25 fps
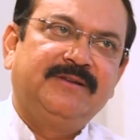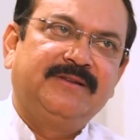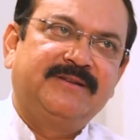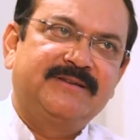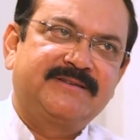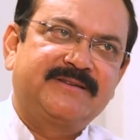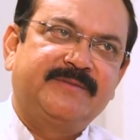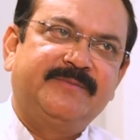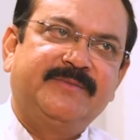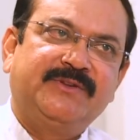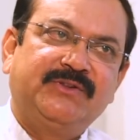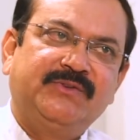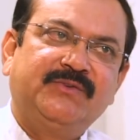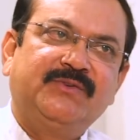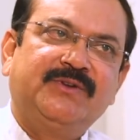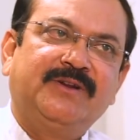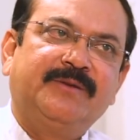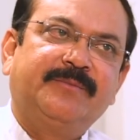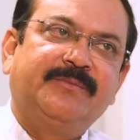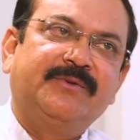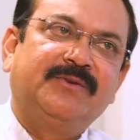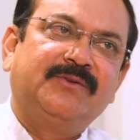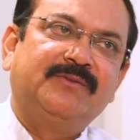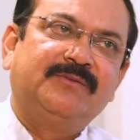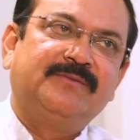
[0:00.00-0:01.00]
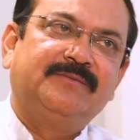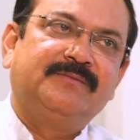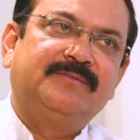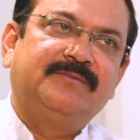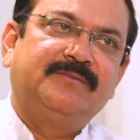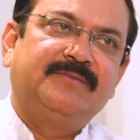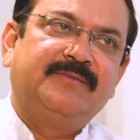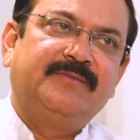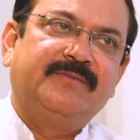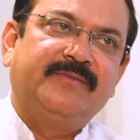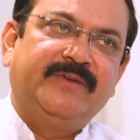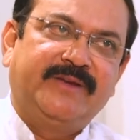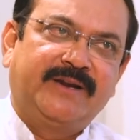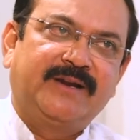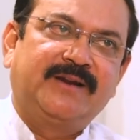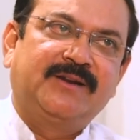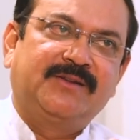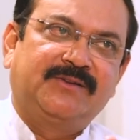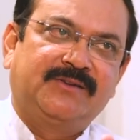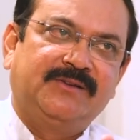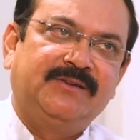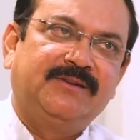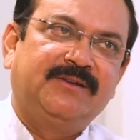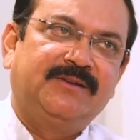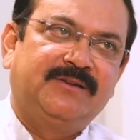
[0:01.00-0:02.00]
ఇంత సంబంధం ఉన్నప్పుడు
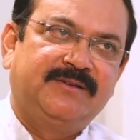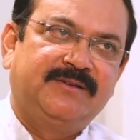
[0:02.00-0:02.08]
వీరన్న